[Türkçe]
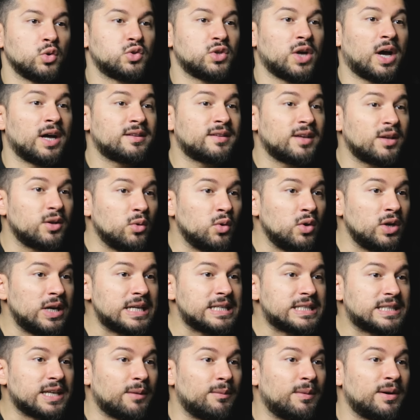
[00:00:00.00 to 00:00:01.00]
O zaten
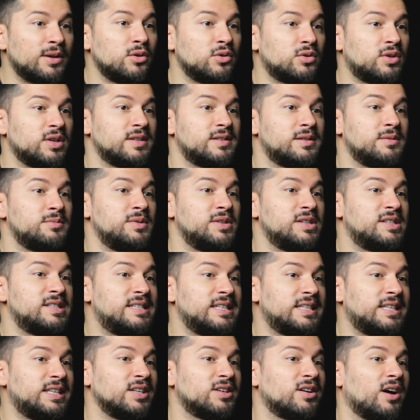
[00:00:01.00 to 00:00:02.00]
öyle zaman ötesi bir
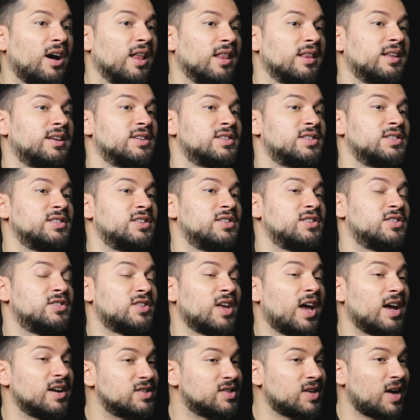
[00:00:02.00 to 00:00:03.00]
zikir halkasının
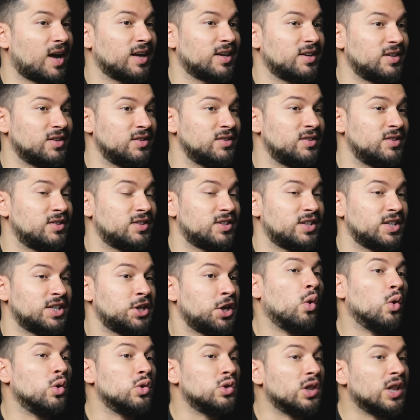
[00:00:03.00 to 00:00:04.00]
serzakiridir
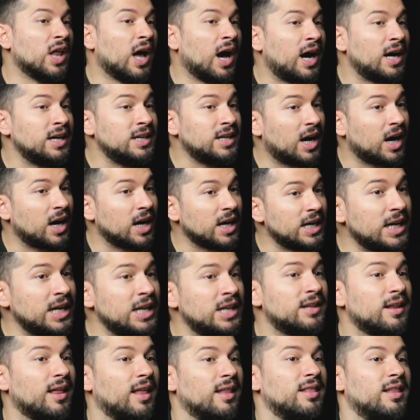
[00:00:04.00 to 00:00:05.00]
ki o la ilahe
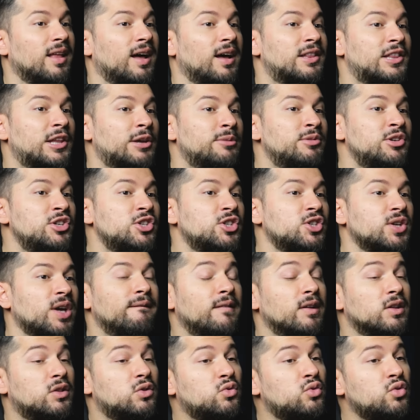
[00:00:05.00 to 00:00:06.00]
illallah demiş
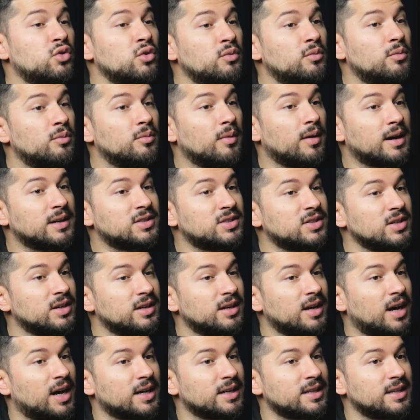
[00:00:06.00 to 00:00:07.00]
ve tüm
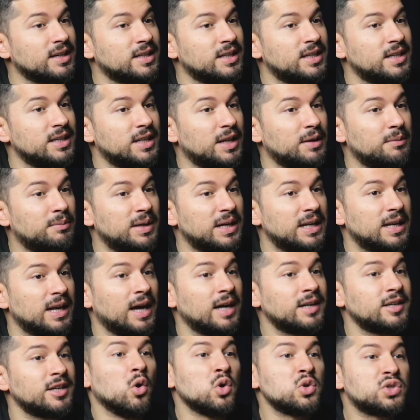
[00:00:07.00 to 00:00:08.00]
asırlardaki
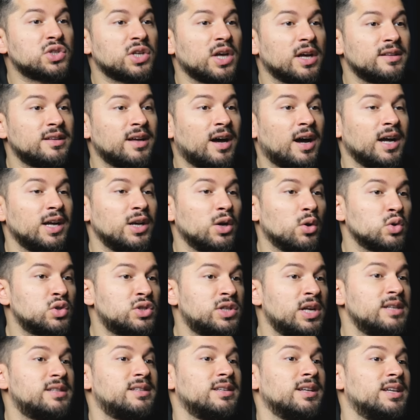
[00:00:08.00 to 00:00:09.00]
nebiler o sada ile o
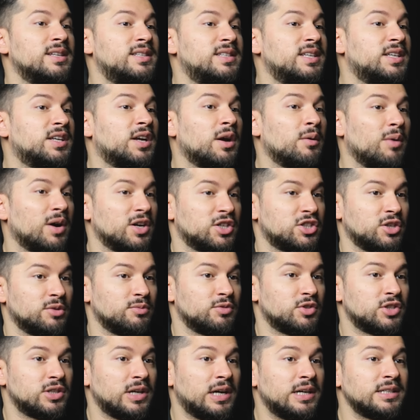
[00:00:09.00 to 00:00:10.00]
ses ile zikre
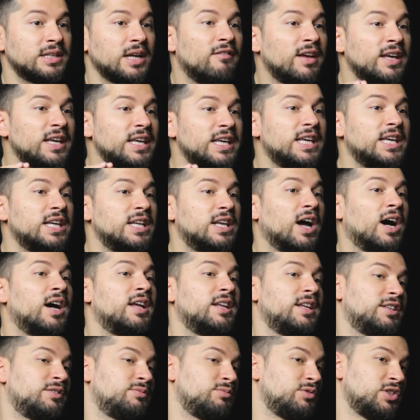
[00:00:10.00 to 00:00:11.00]
başlamışlar ve
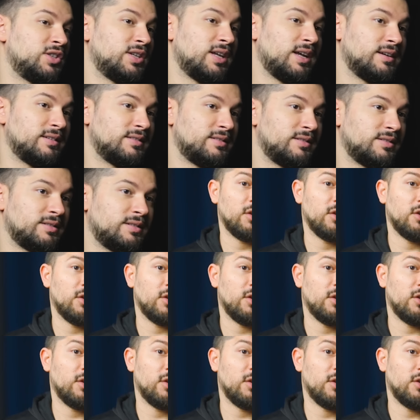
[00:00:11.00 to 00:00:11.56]
ilan etmişlerdir.